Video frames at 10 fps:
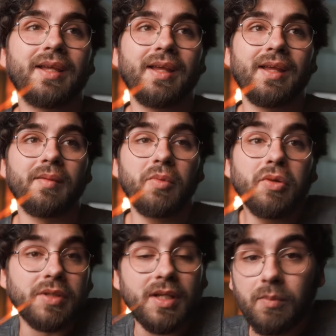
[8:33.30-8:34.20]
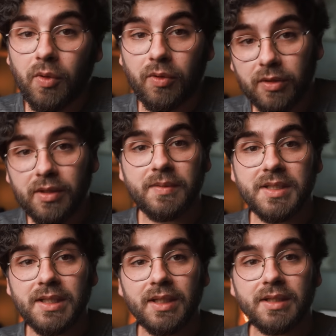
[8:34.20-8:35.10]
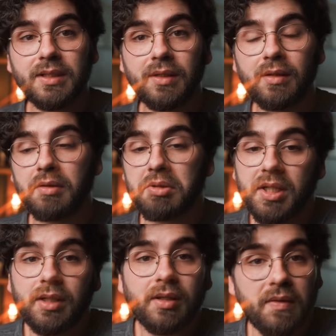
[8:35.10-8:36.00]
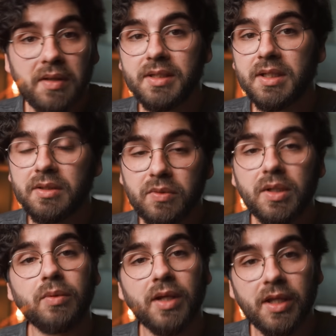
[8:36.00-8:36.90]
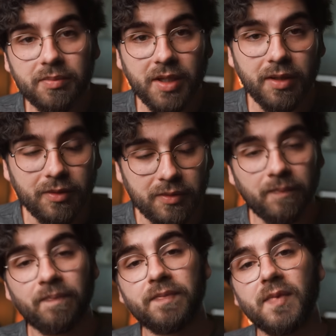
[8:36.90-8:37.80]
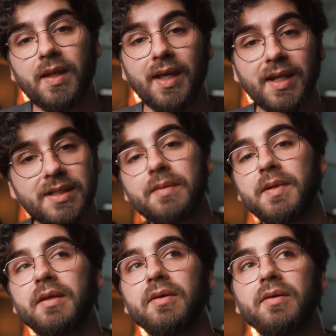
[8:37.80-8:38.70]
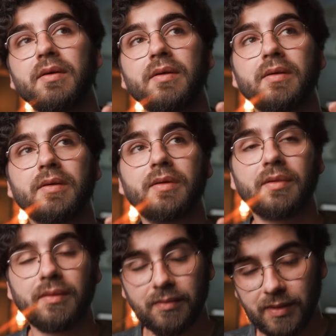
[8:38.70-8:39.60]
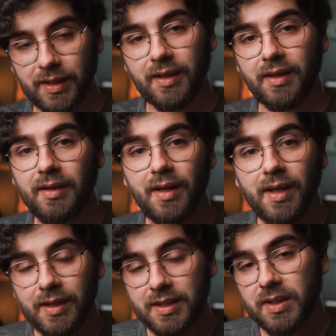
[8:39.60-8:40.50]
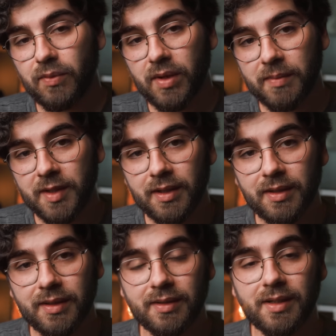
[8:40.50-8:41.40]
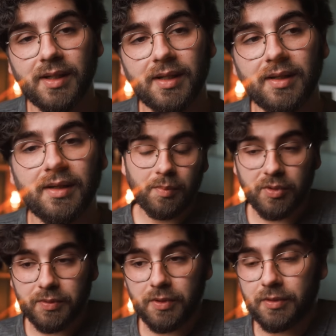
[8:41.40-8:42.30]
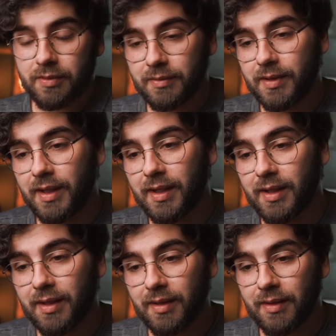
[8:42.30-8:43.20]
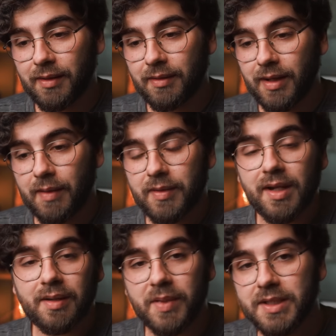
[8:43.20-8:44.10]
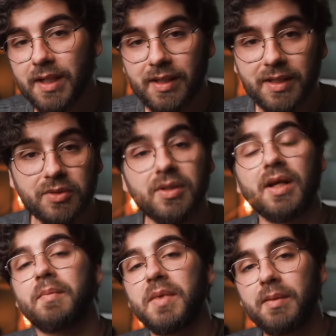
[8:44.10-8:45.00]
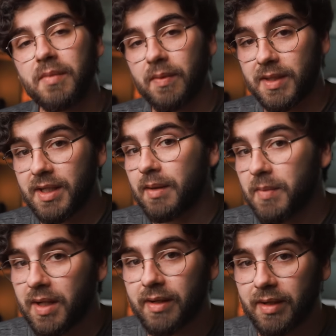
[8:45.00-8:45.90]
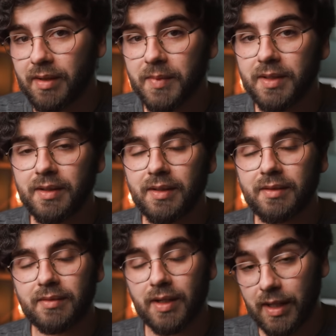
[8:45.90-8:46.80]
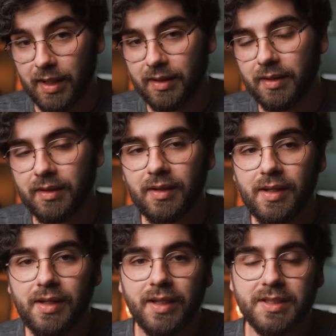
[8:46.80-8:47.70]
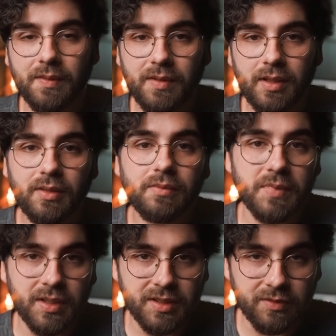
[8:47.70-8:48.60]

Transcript: que bueno, tiene un mogollón de visitas y la verdad es que tuvo una buena aceptación. En ese vídeo dije que seguramente tendría, pues bueno, que habría represalias o que a mí me vendría mal realmente al canal ese vídeo y